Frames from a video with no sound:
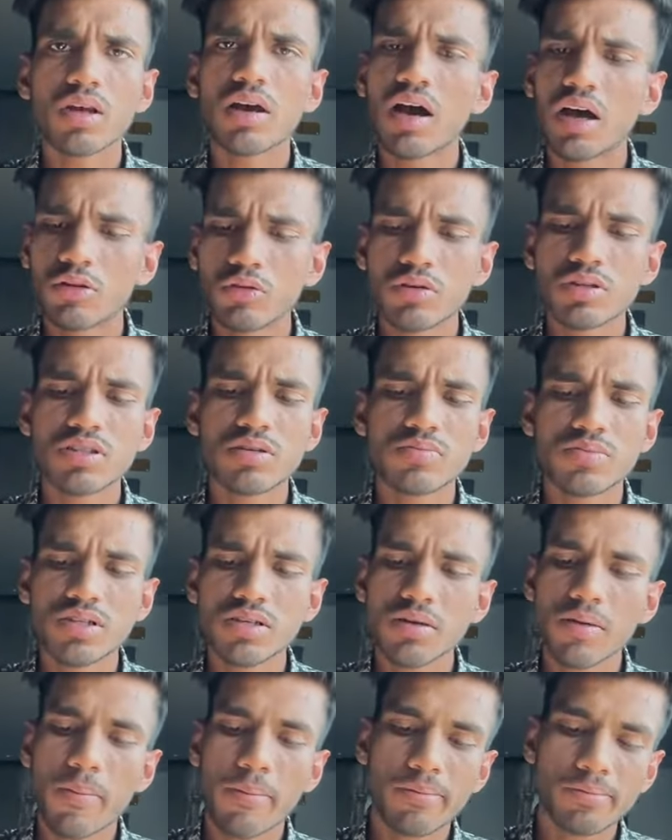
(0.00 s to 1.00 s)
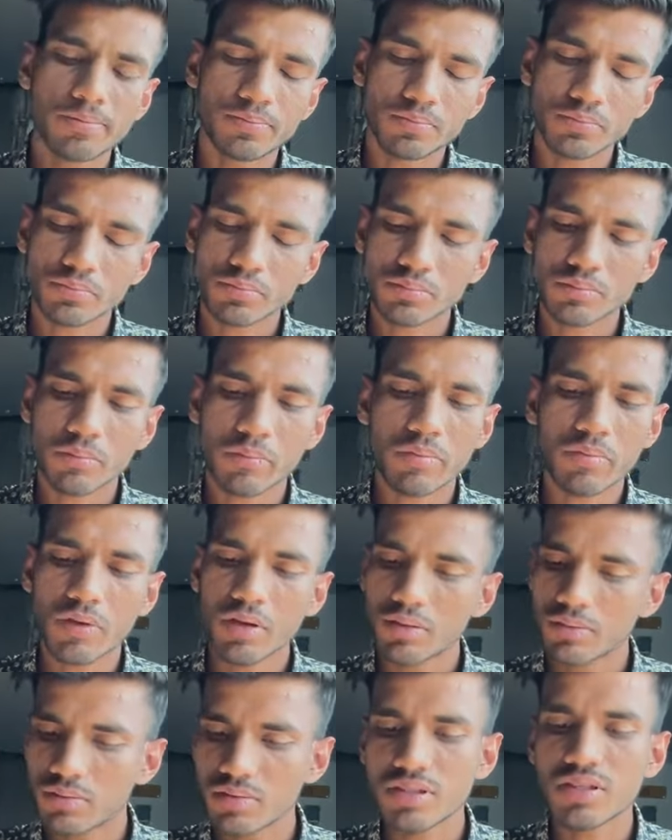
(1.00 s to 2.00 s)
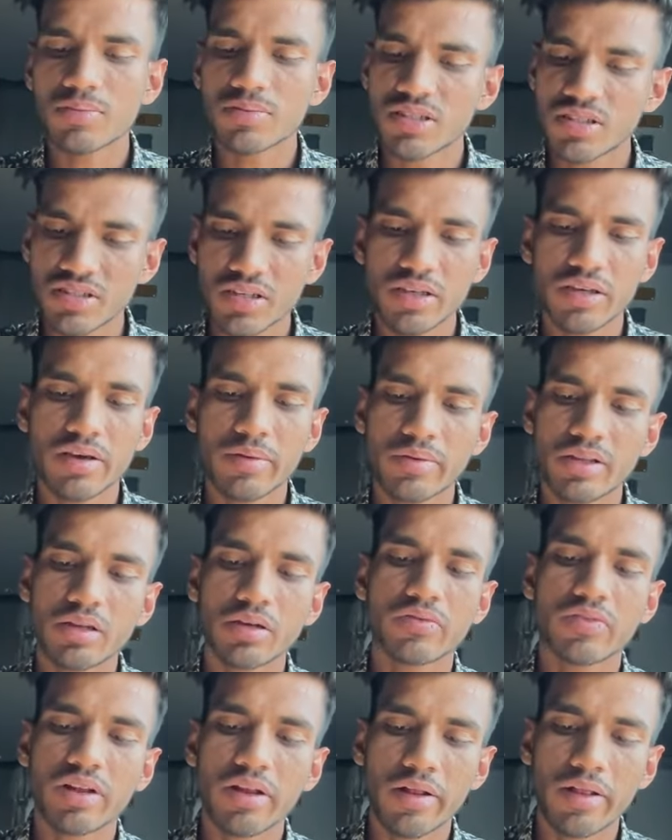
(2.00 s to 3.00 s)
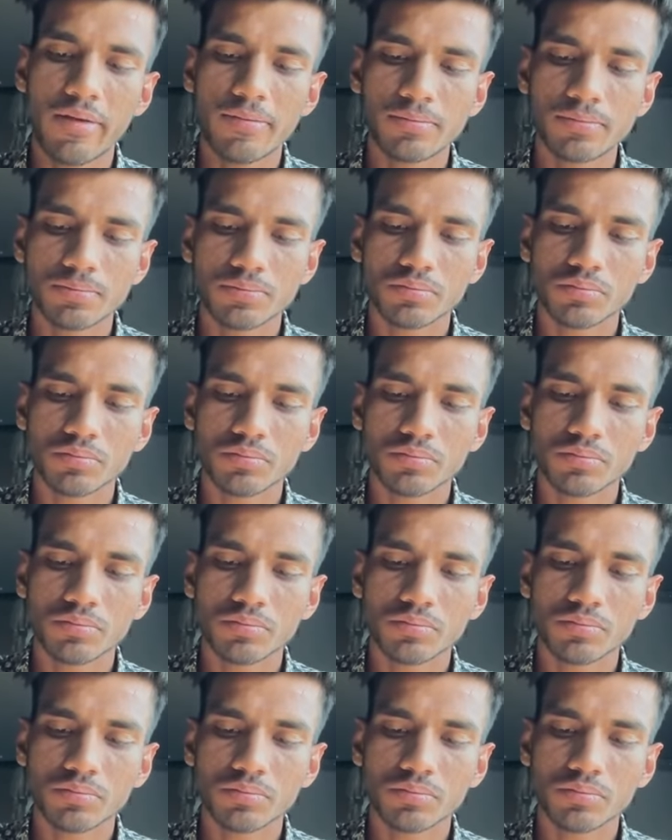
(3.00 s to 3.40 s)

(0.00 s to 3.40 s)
आलू की सब्ज़ी सबसे सही है अभी तक फ़िलहाल